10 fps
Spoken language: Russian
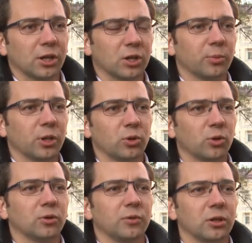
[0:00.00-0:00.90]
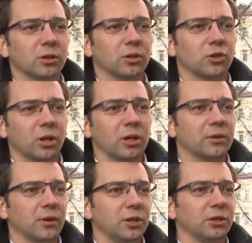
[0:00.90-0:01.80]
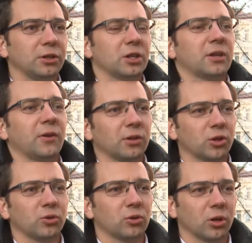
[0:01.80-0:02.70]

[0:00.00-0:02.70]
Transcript: наша молодежь видела, читала, звонила, интересовалась, что это